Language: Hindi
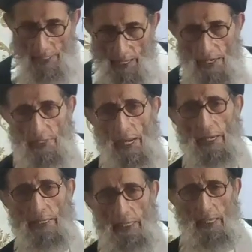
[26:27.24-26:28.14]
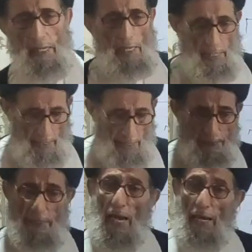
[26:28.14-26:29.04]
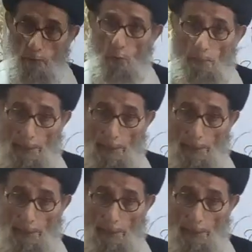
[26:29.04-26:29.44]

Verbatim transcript: देखा जाए कि इब्तदाई तौर